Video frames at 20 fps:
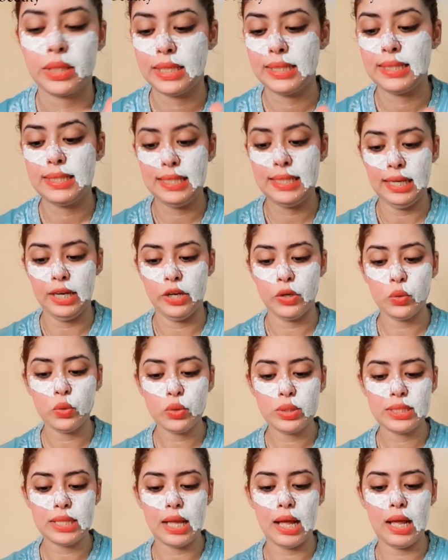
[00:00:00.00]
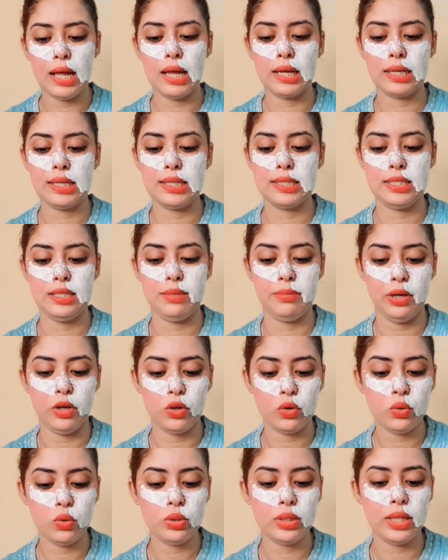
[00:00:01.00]
كنتي عروسه كنتي
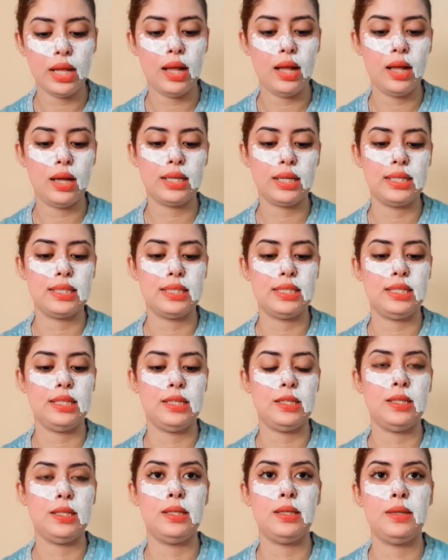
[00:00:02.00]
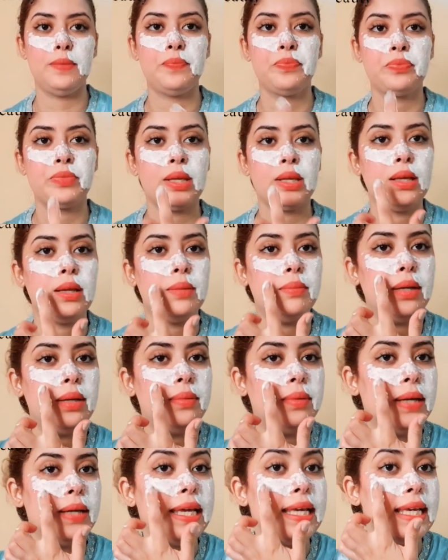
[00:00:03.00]
معروضه كنتي
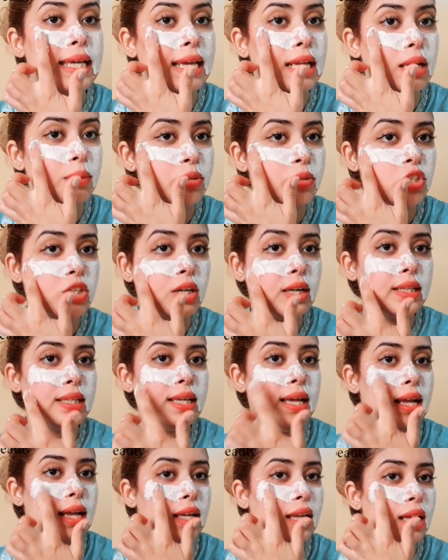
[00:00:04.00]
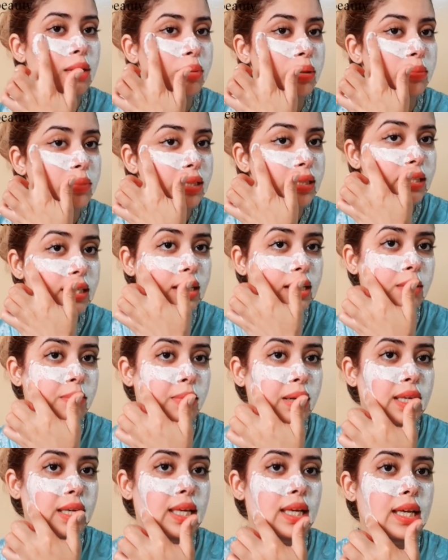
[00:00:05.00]
هيئي إيه البشره ديالك قبل ما ديري
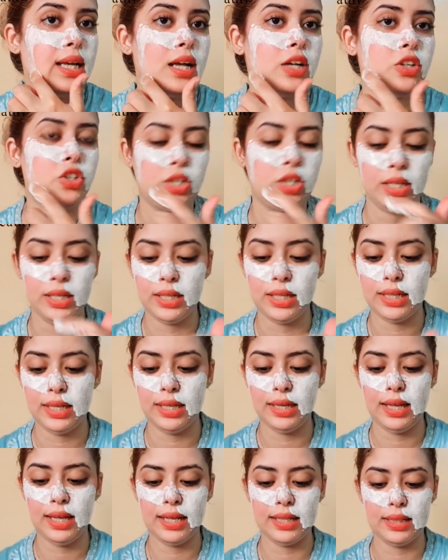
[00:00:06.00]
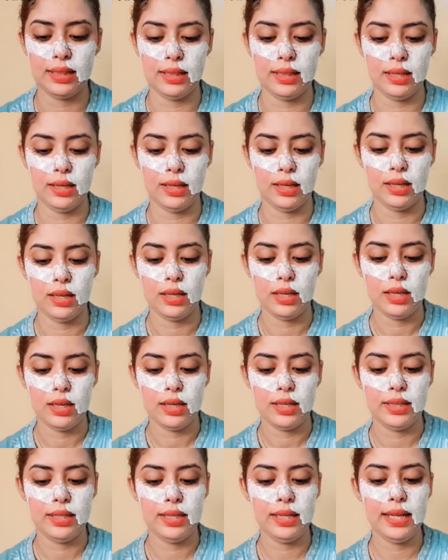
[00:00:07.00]
مكياج يعني ديري هاد ال...
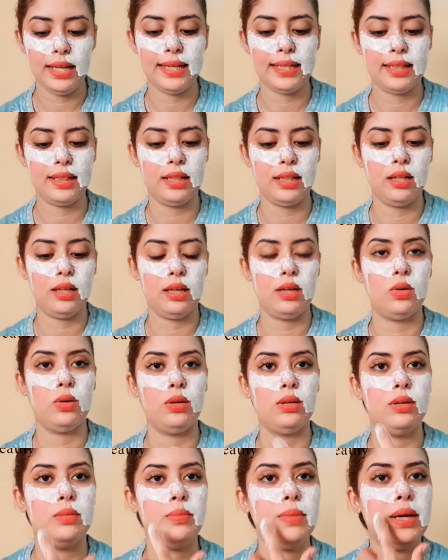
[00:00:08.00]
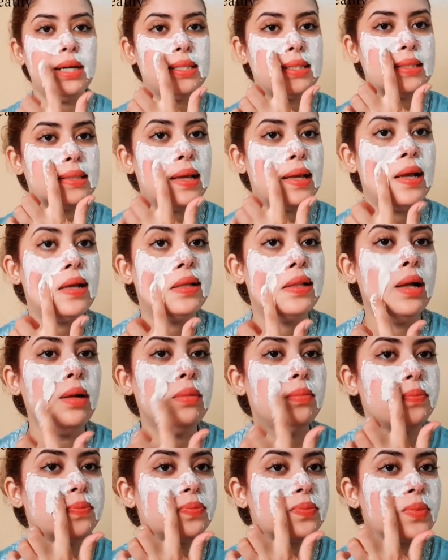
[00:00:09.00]
ديري هاد الماسك
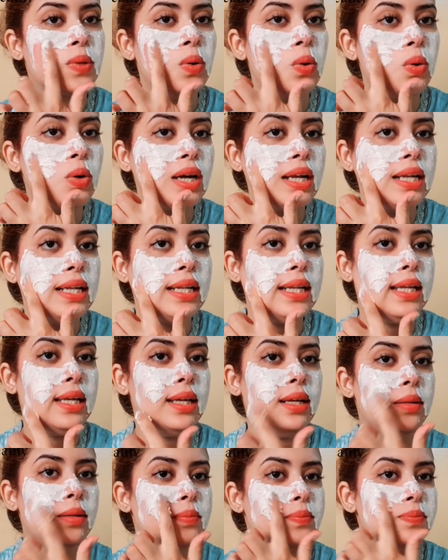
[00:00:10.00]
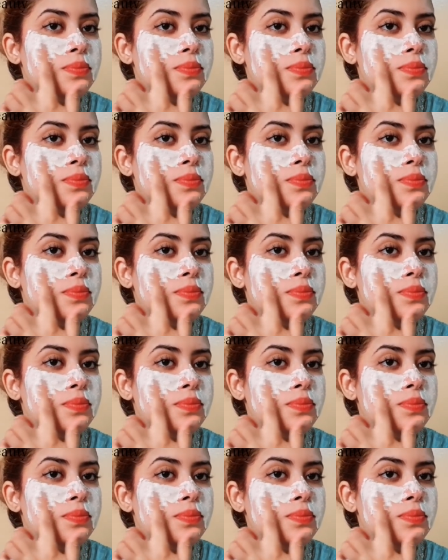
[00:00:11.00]
هذا وخليه